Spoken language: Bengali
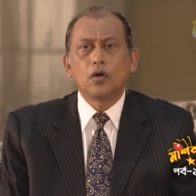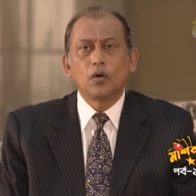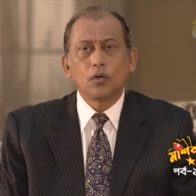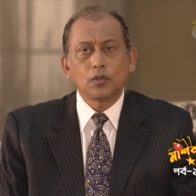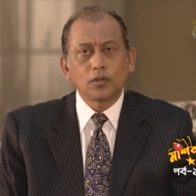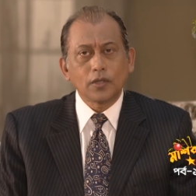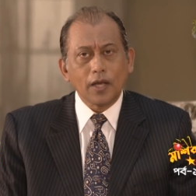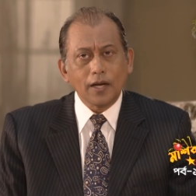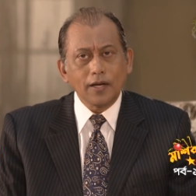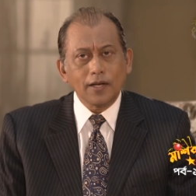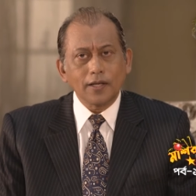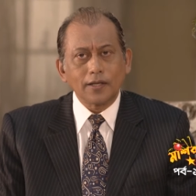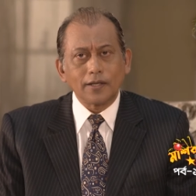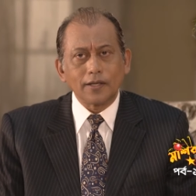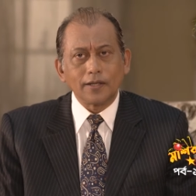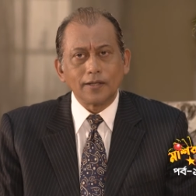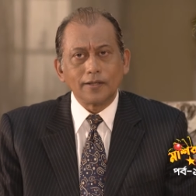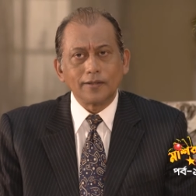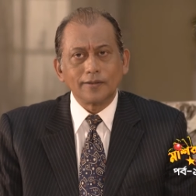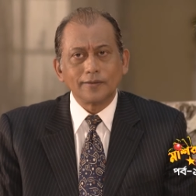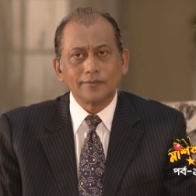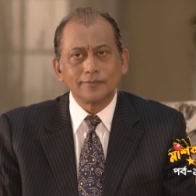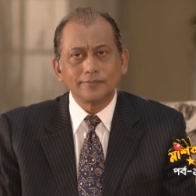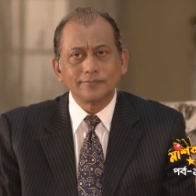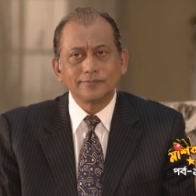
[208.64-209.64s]
ও তাই নাকি
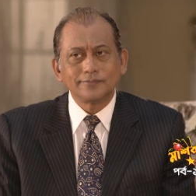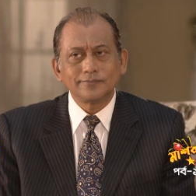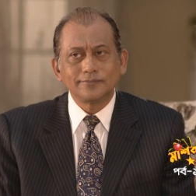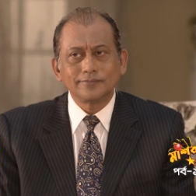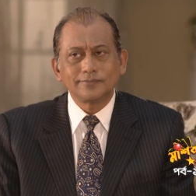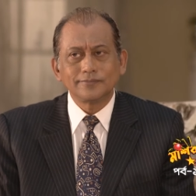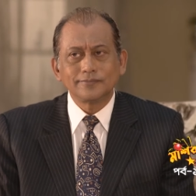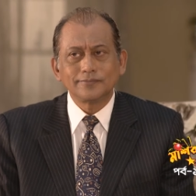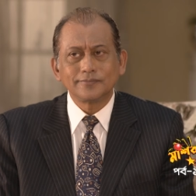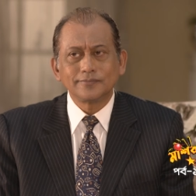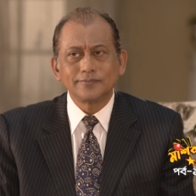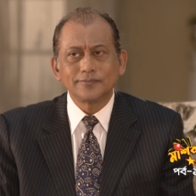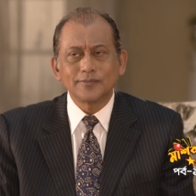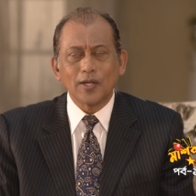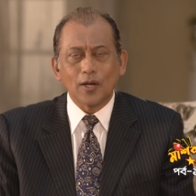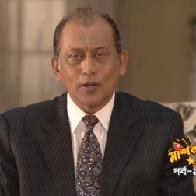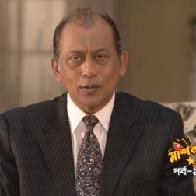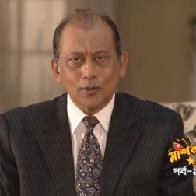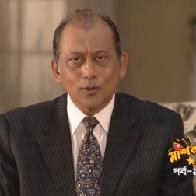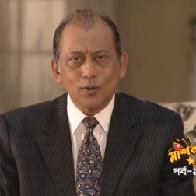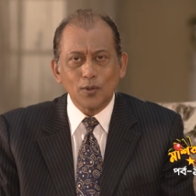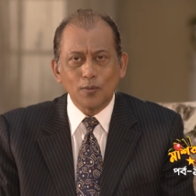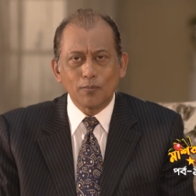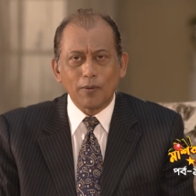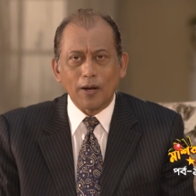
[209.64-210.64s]
তাহলে
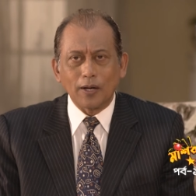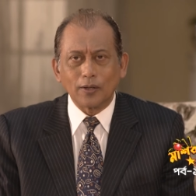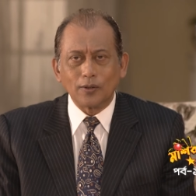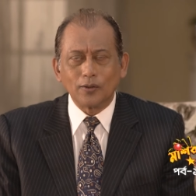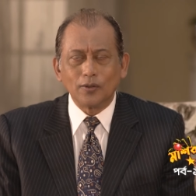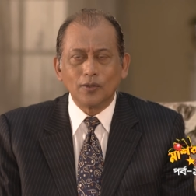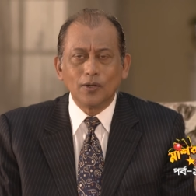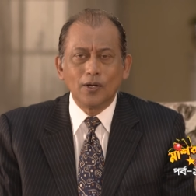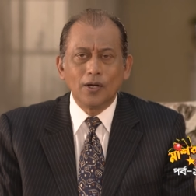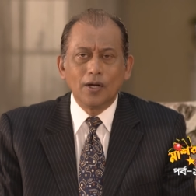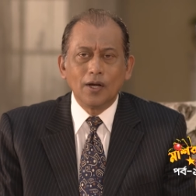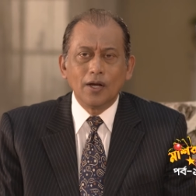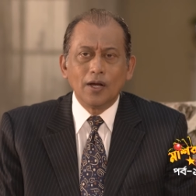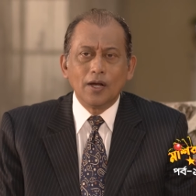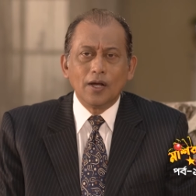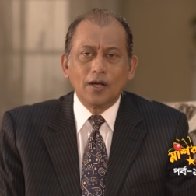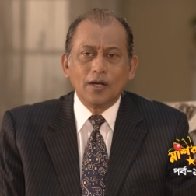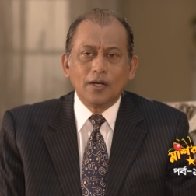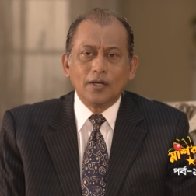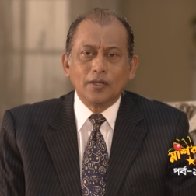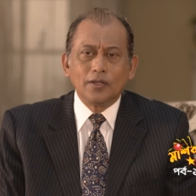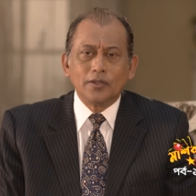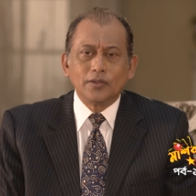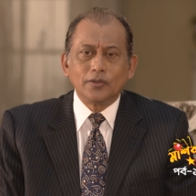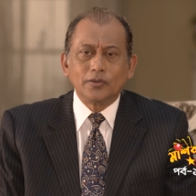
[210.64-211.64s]
তো খুব ভালো
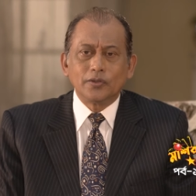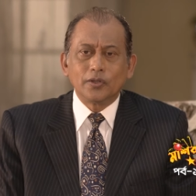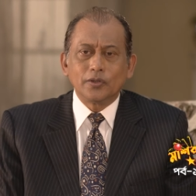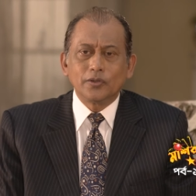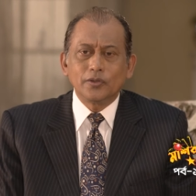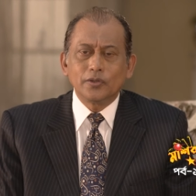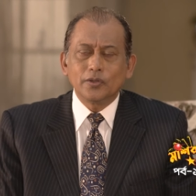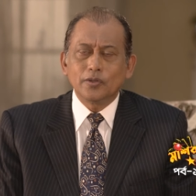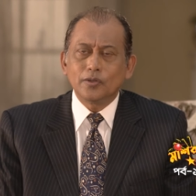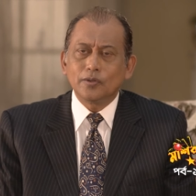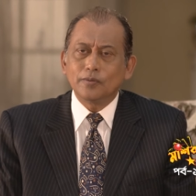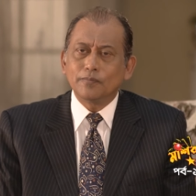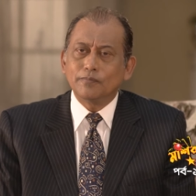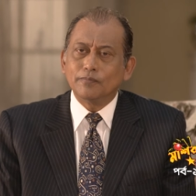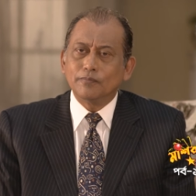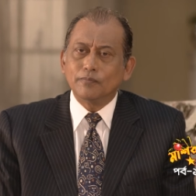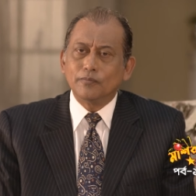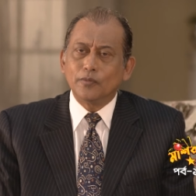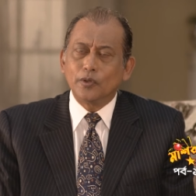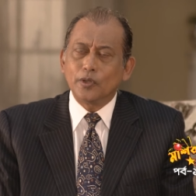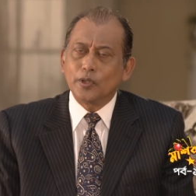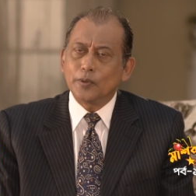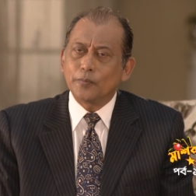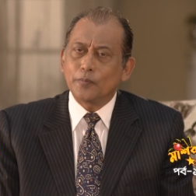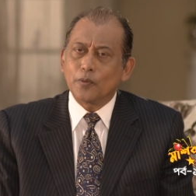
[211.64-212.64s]
যদিও
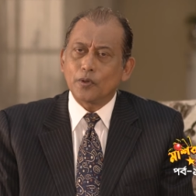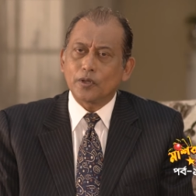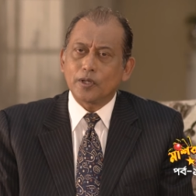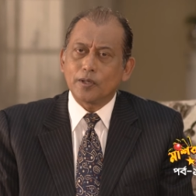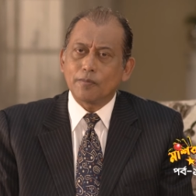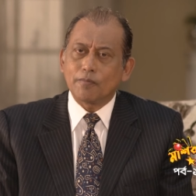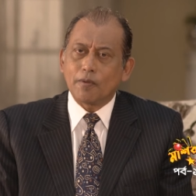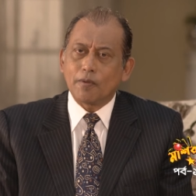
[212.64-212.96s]
মনির পক্ষে